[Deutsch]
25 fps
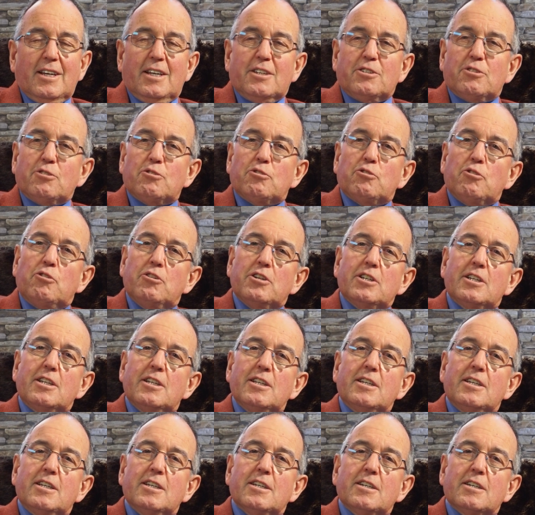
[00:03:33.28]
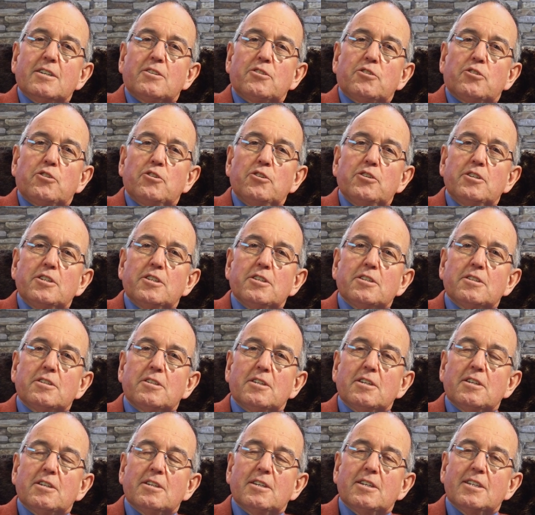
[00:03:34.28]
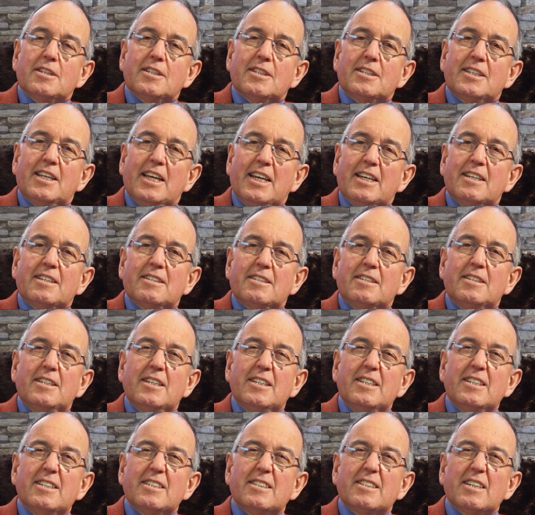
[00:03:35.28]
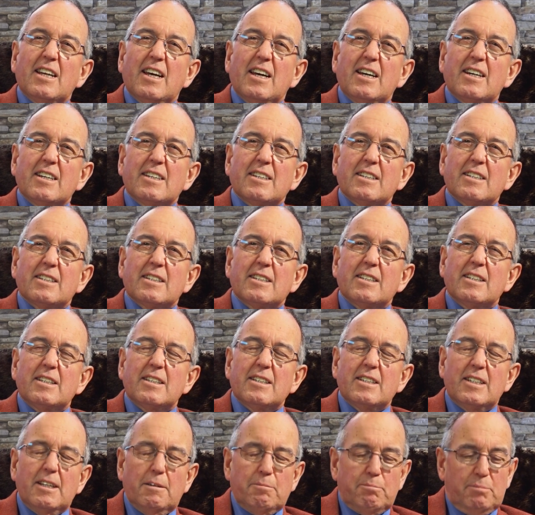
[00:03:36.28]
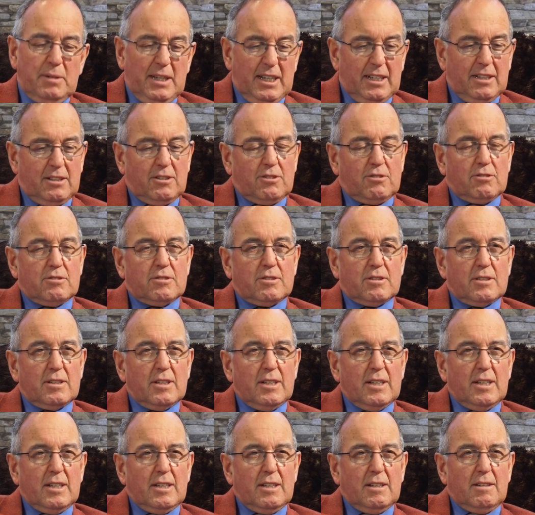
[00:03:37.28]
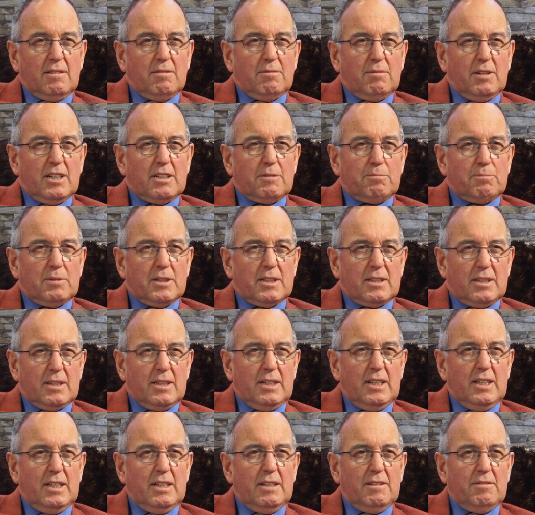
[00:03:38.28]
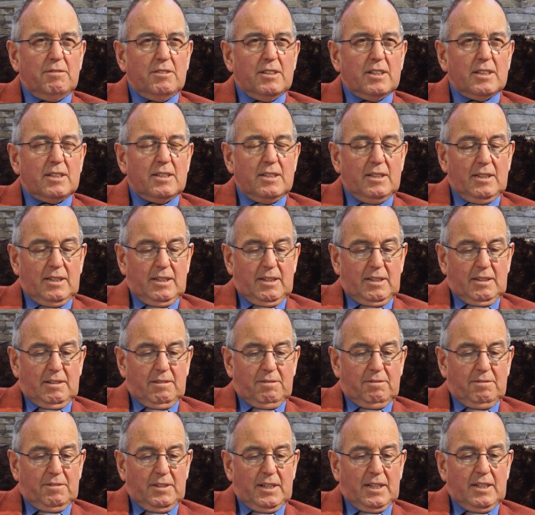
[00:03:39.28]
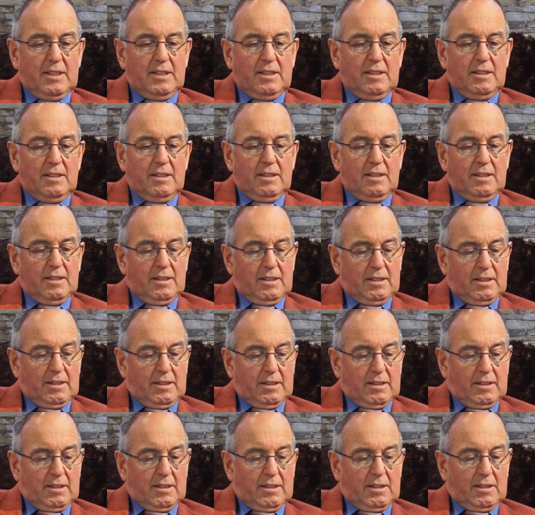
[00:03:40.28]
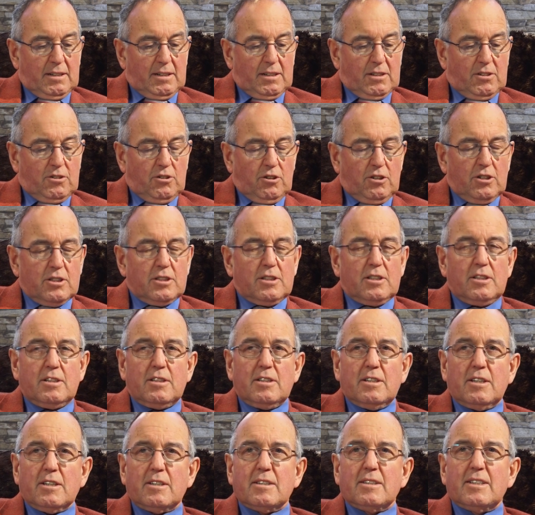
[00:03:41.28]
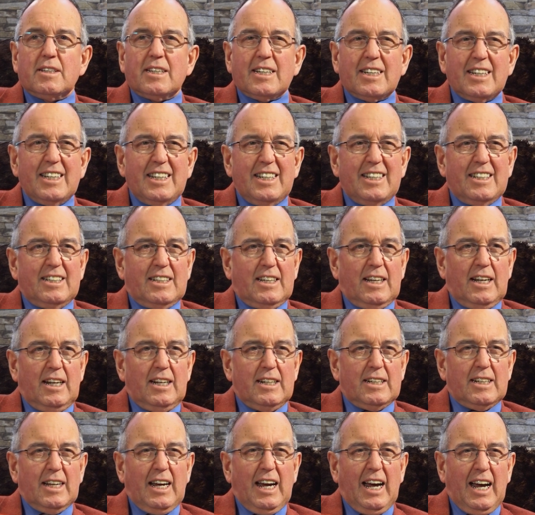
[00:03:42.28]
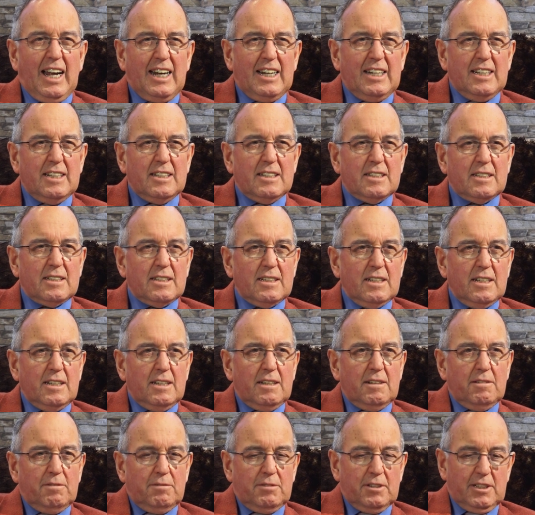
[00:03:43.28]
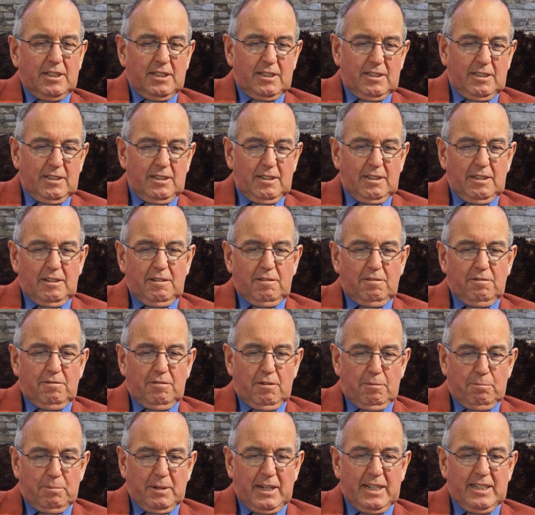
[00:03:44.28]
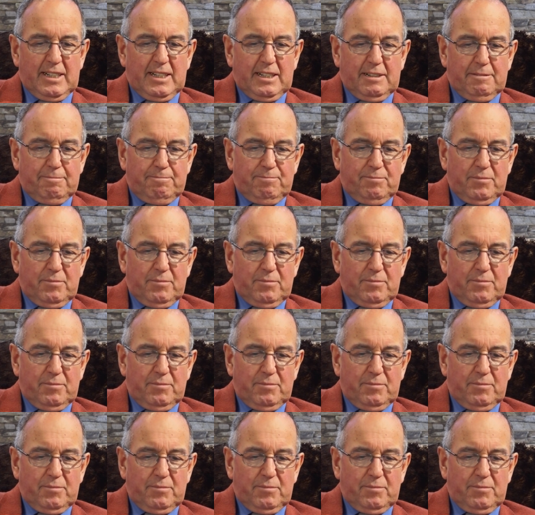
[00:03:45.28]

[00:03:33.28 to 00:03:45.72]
Also deutlicher könnte es der Text hier nicht sagen, der Petrus, was passieren wird, wenn Gott das Gericht hält. Alles wird verbrennen.